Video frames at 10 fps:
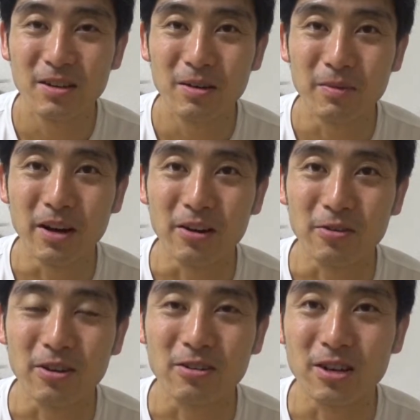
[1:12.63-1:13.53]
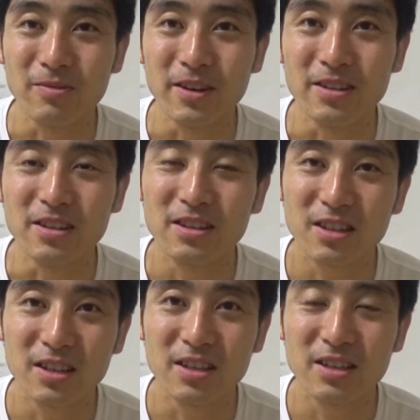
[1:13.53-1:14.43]
まあ、予約画面に行っ
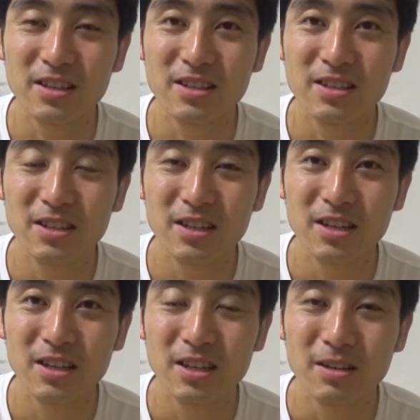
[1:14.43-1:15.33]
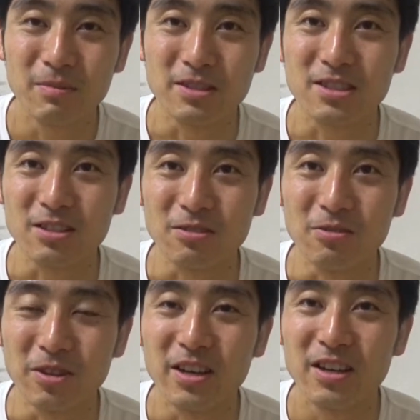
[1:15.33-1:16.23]
て、まあ、チケット
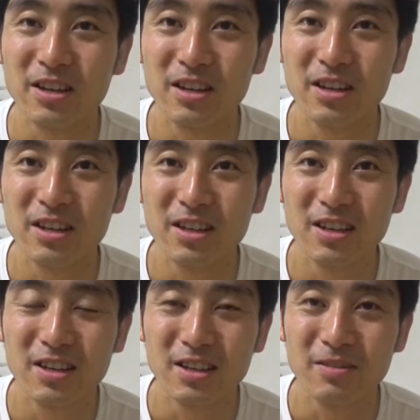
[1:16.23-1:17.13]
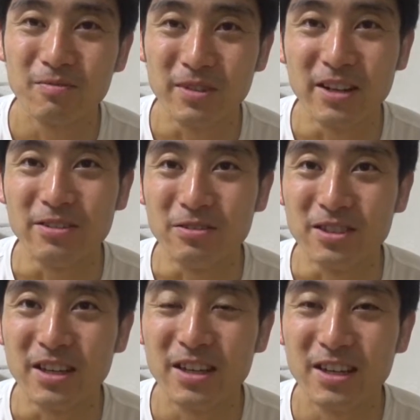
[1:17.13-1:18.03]
のね見れるよう
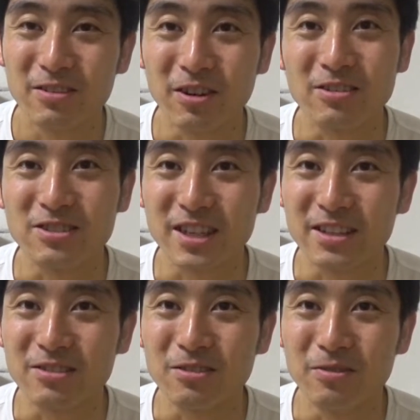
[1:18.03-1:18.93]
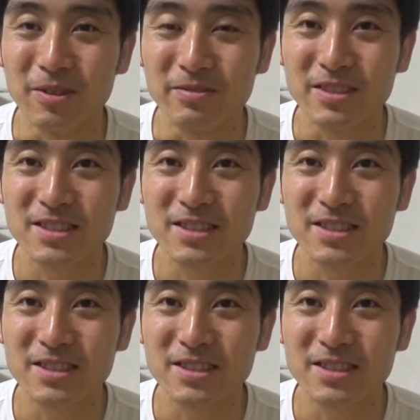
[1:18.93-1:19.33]
に予約したいなと思いま